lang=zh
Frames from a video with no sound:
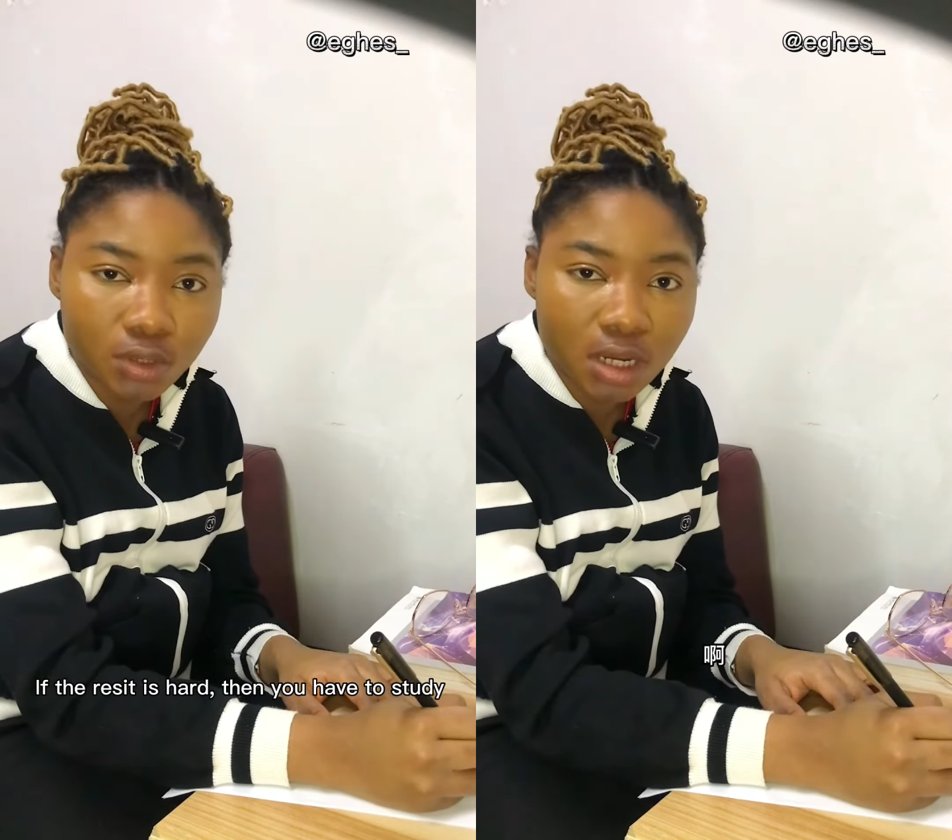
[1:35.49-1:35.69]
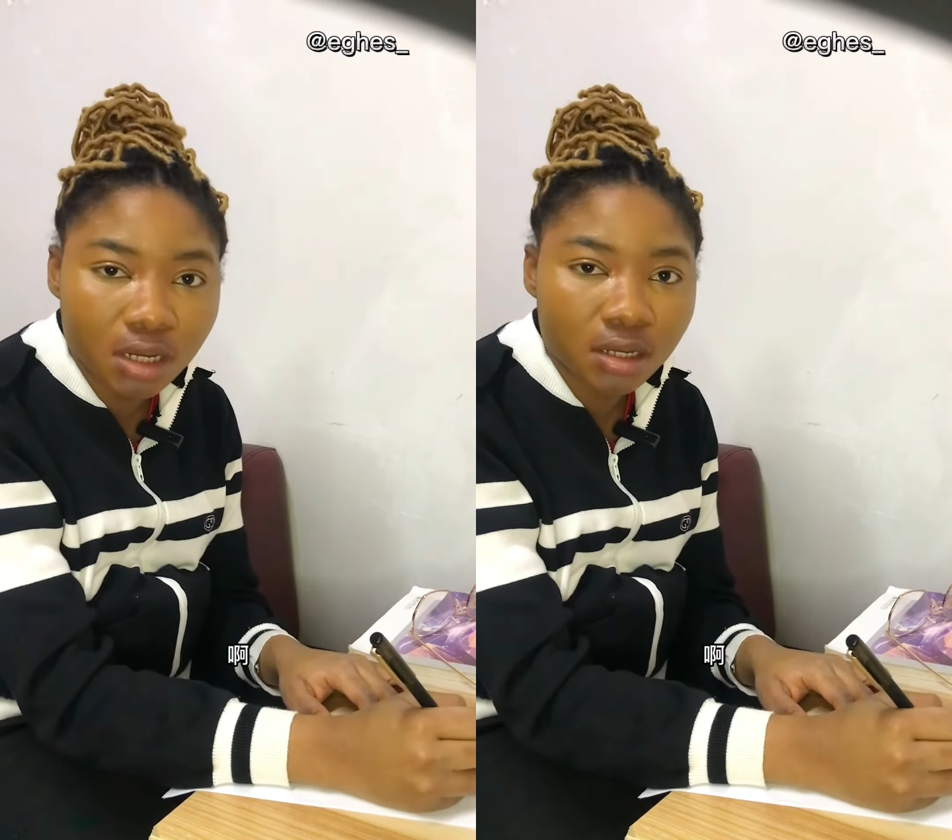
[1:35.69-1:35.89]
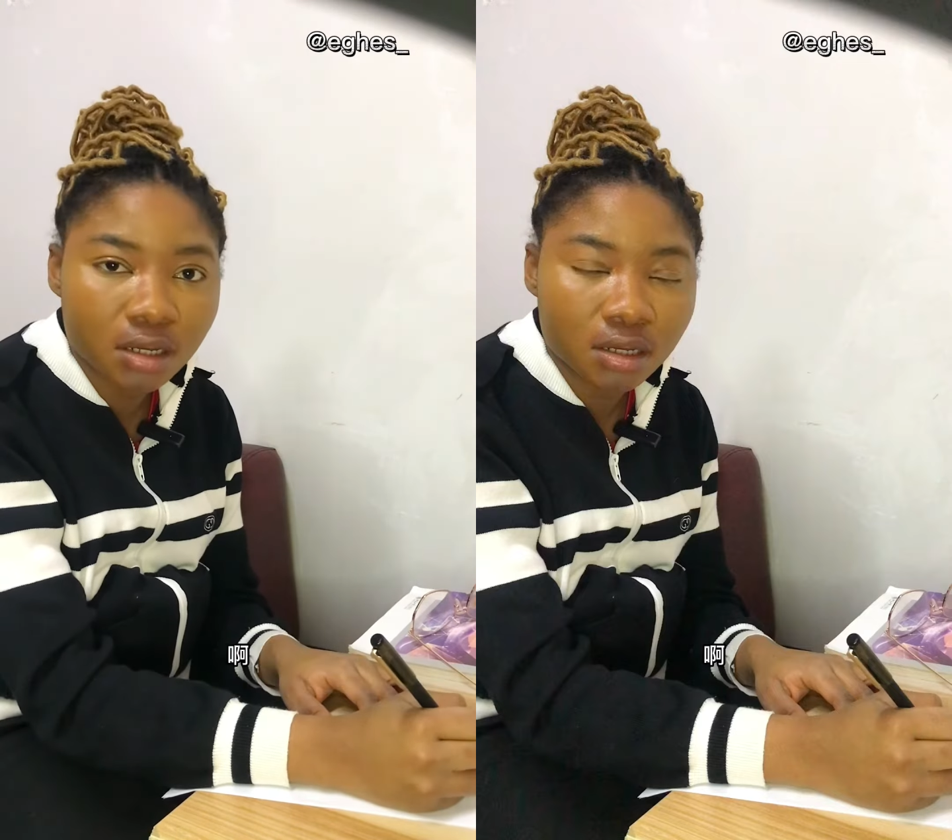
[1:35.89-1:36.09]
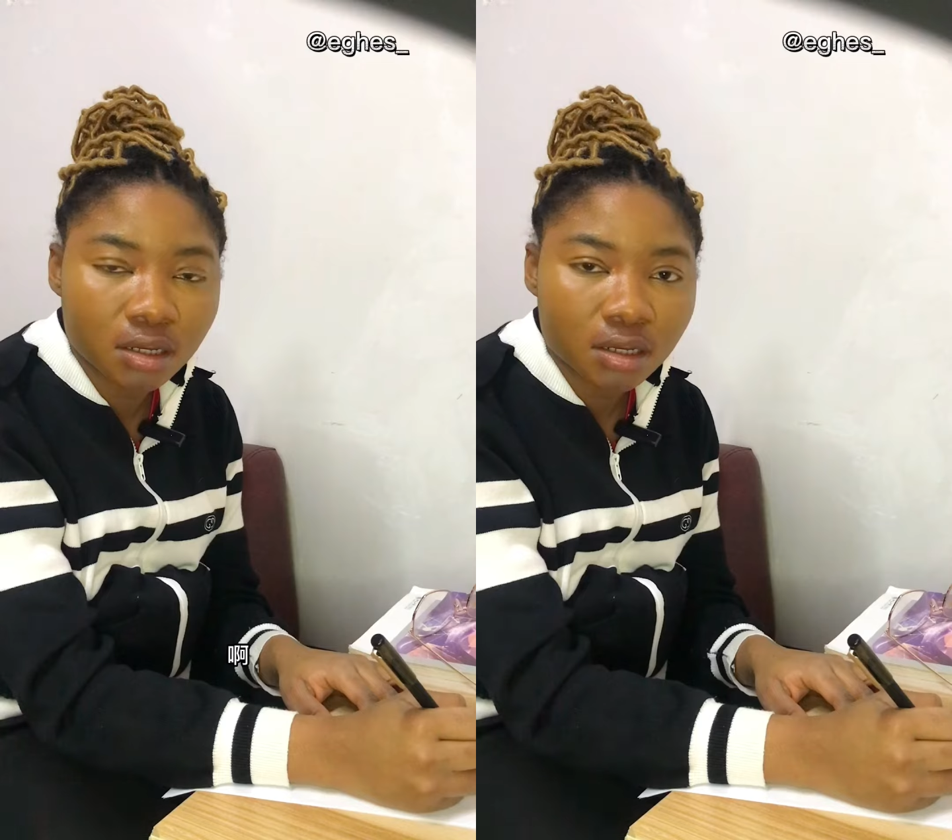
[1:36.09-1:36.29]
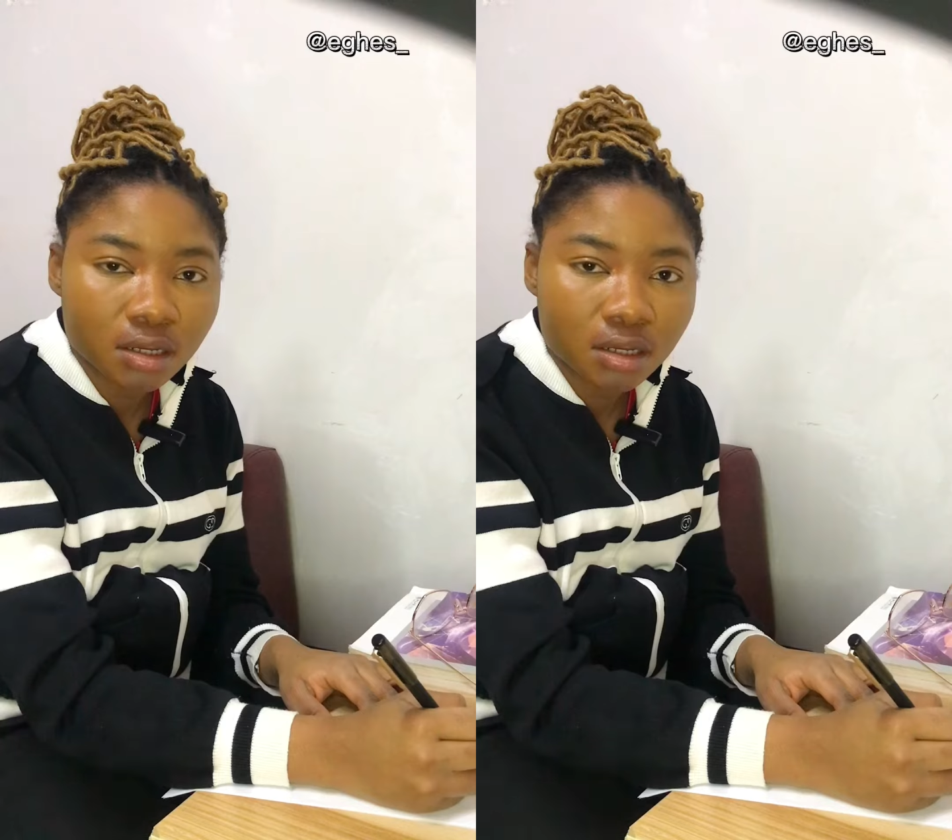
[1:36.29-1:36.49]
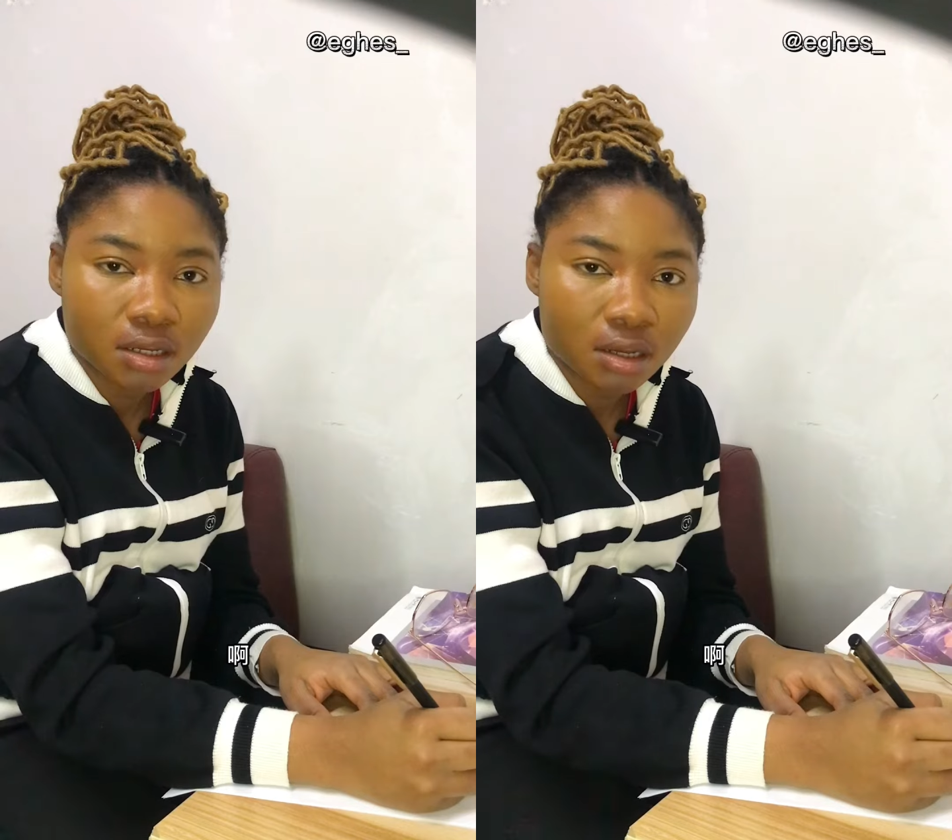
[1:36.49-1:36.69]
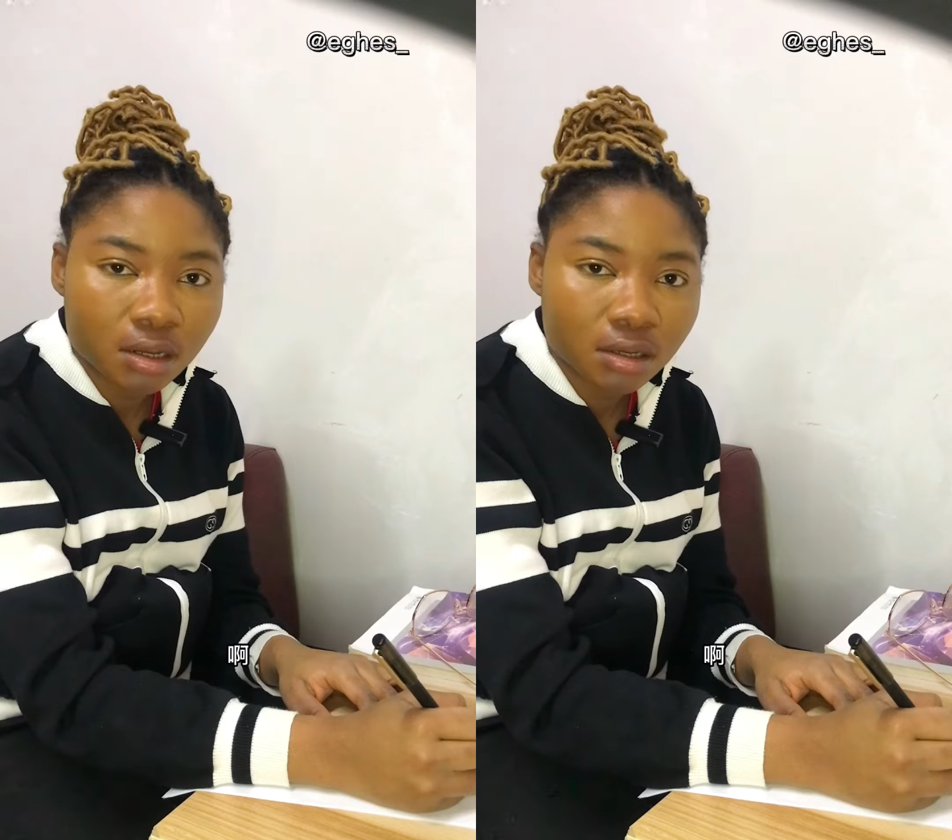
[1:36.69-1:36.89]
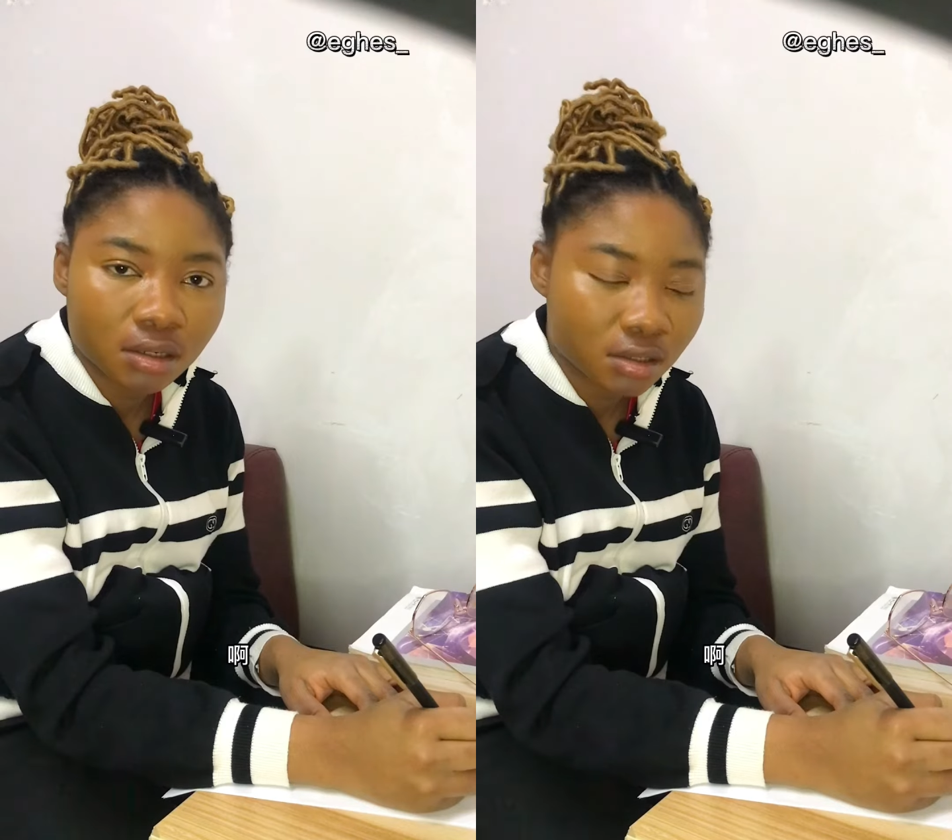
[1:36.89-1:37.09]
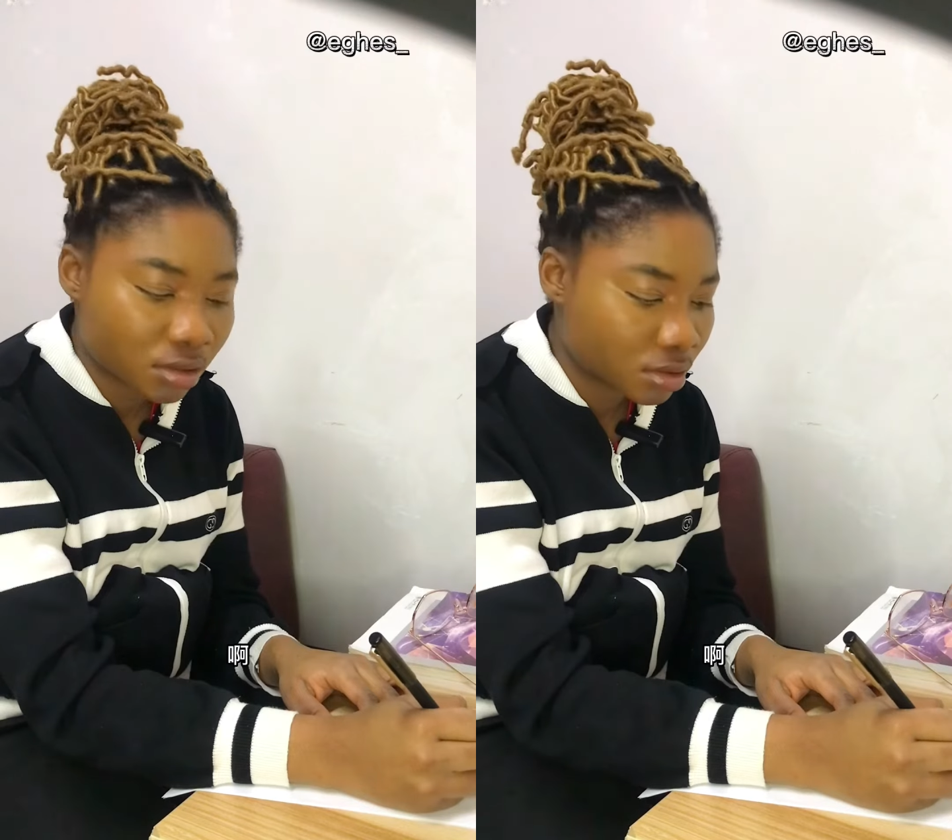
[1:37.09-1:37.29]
啊，啊，